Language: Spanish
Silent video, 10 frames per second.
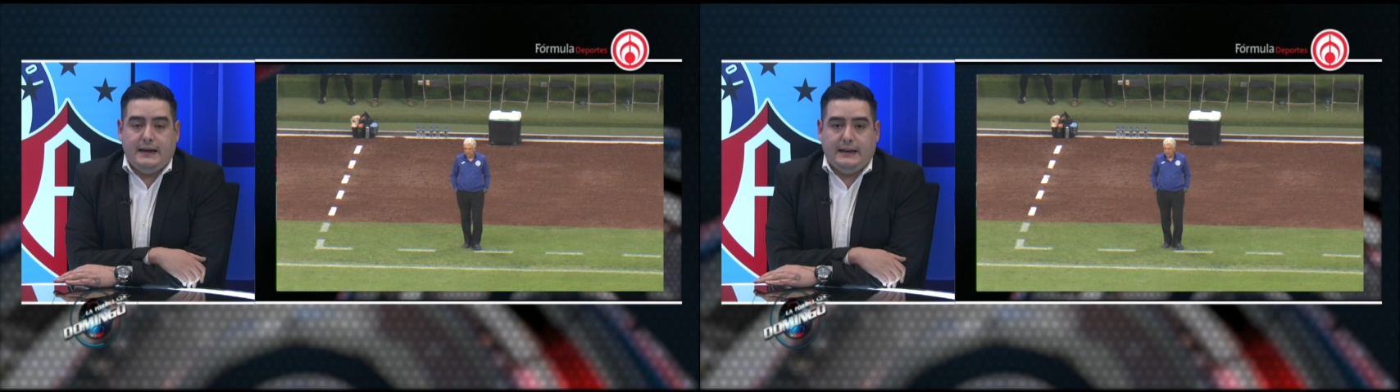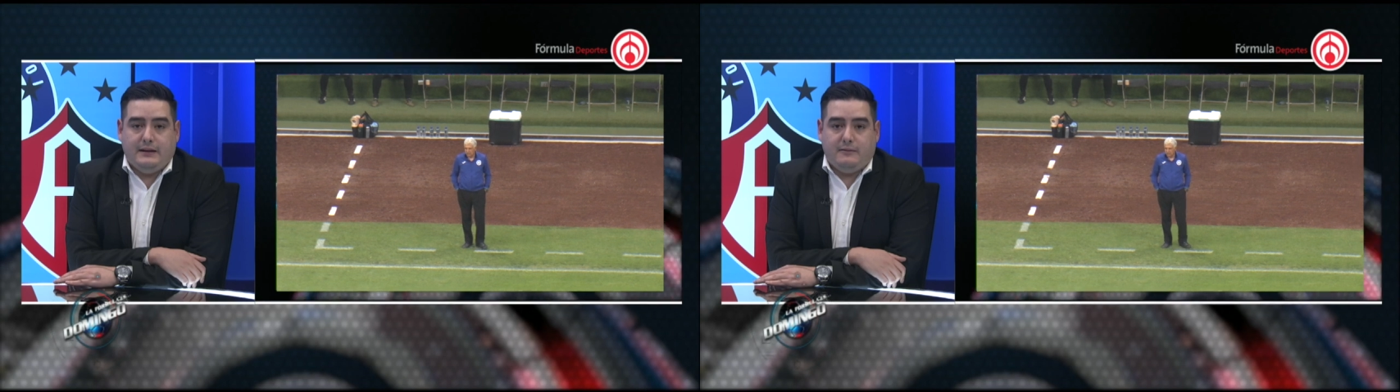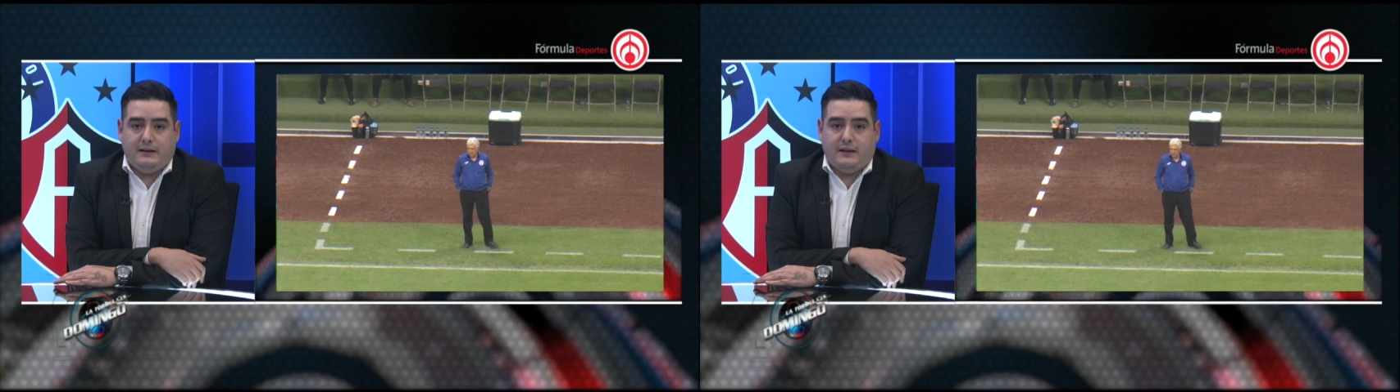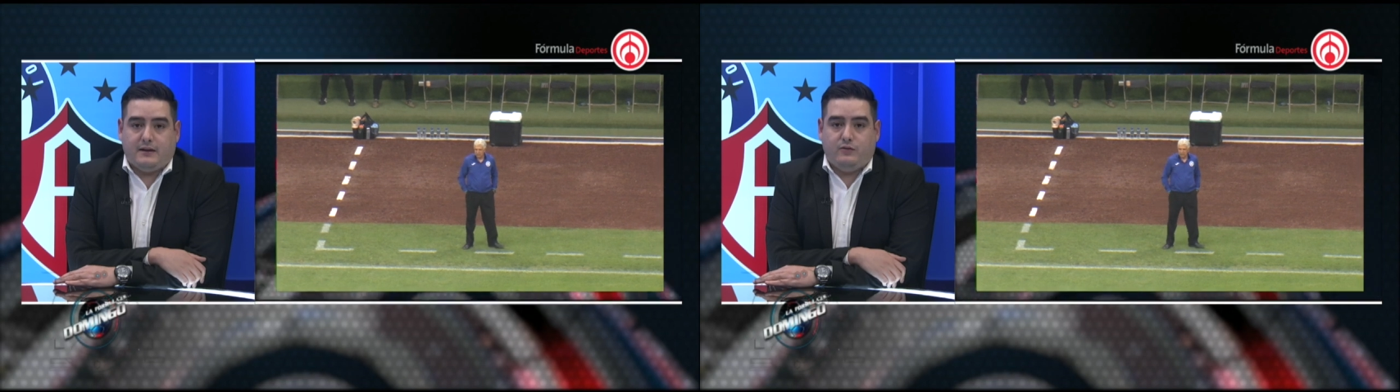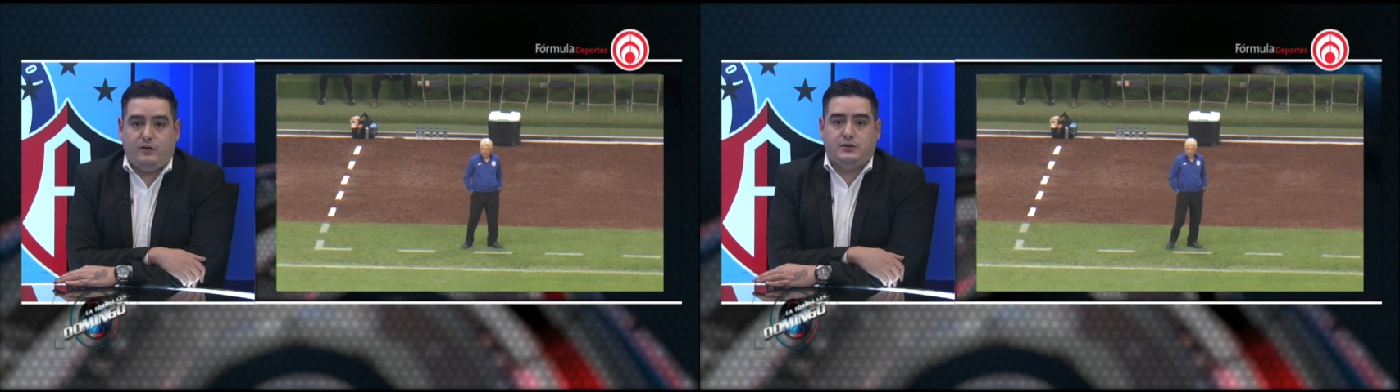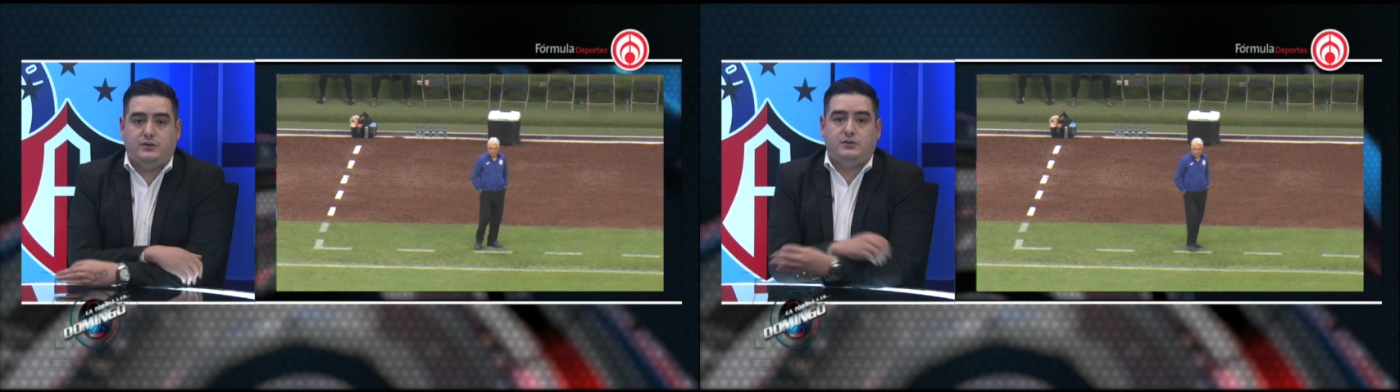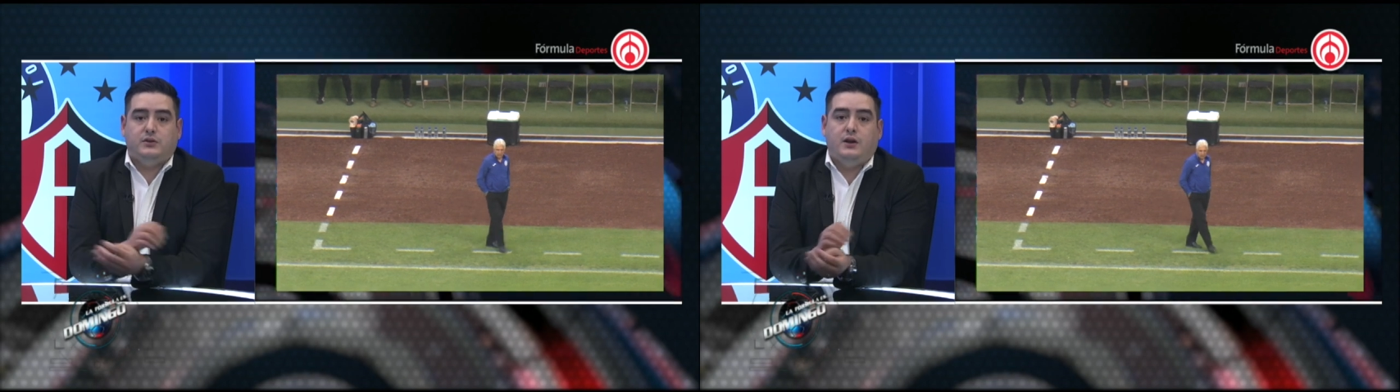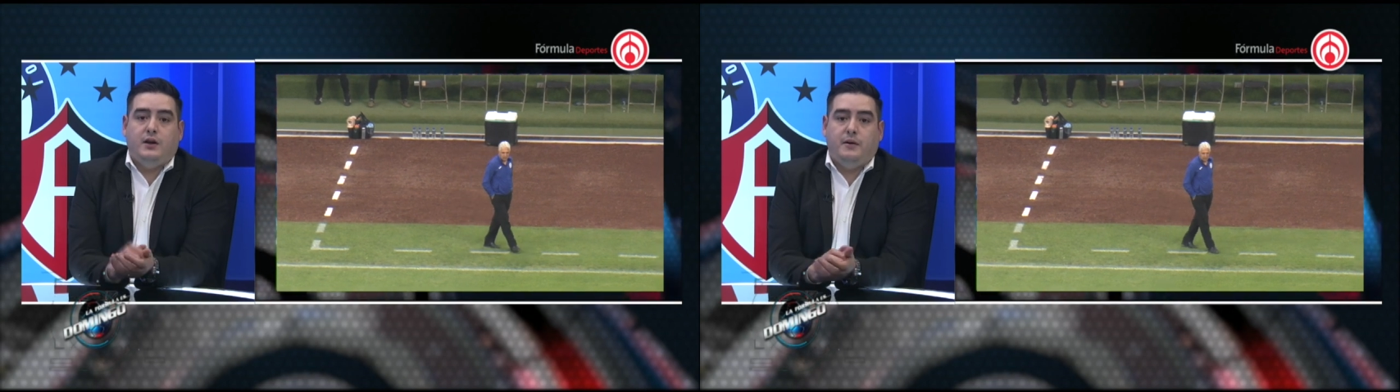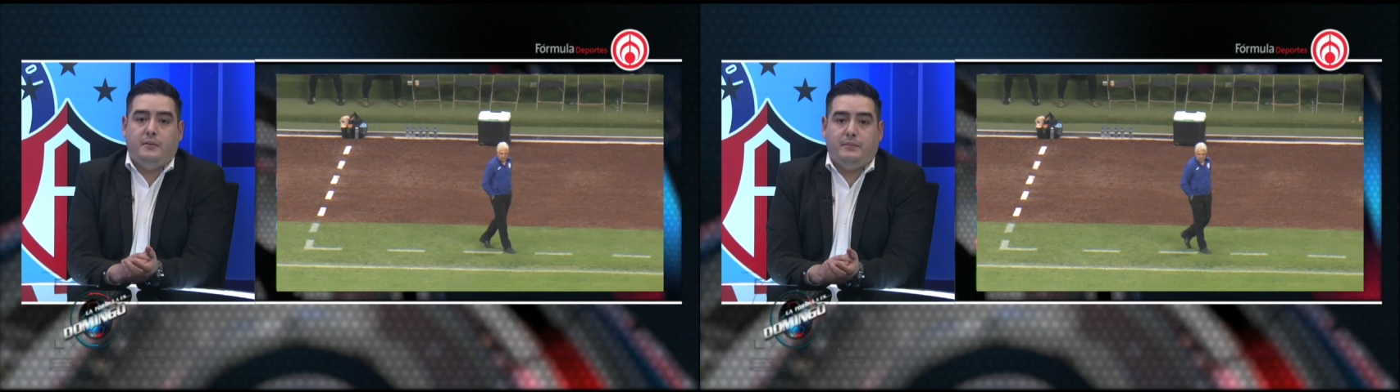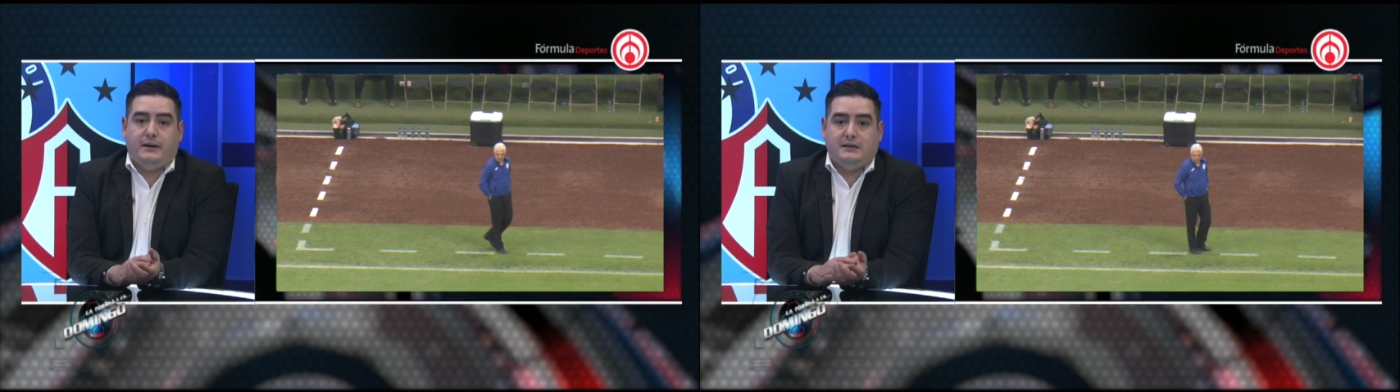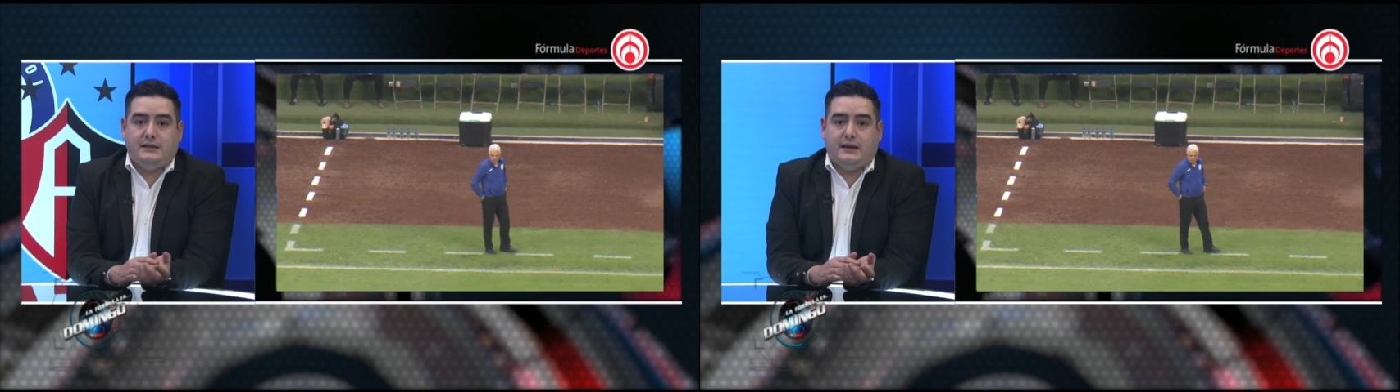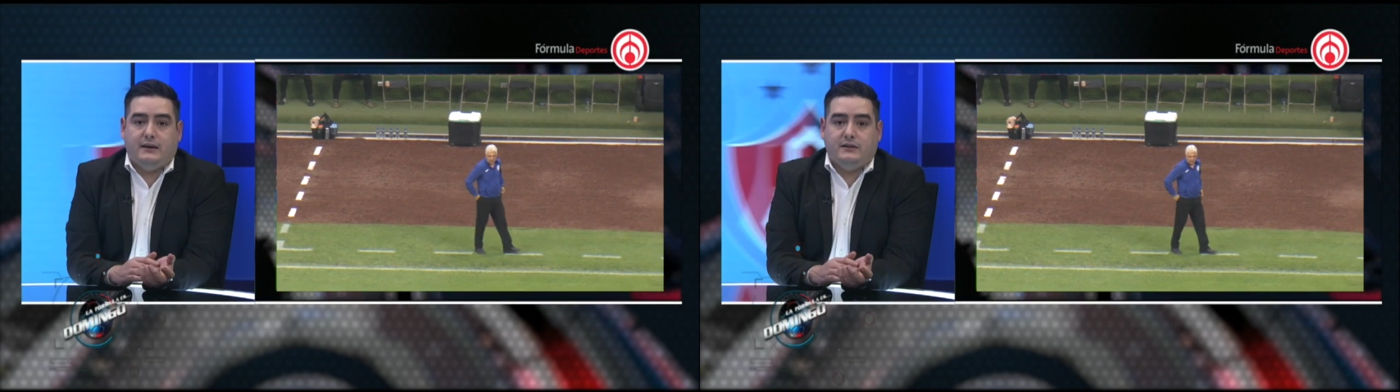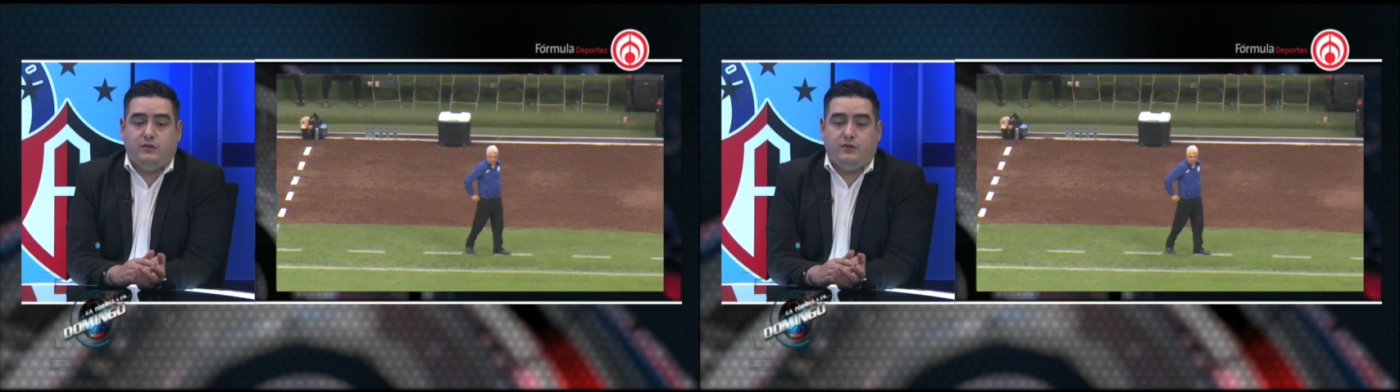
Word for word: el nivel de refuerzos me parece que